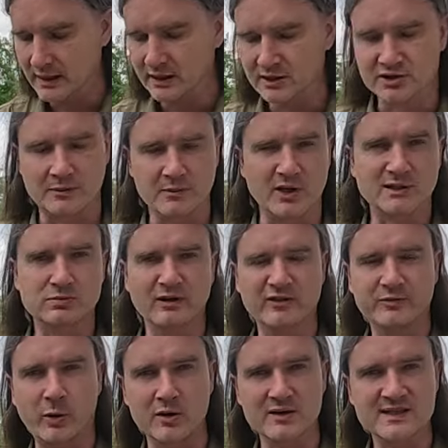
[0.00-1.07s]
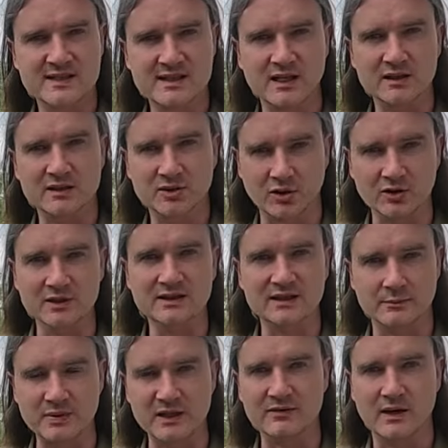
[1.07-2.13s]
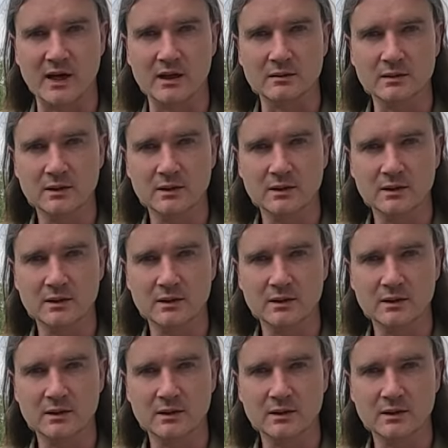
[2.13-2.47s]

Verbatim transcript: rzemiosłem w Polsce, to i te piwa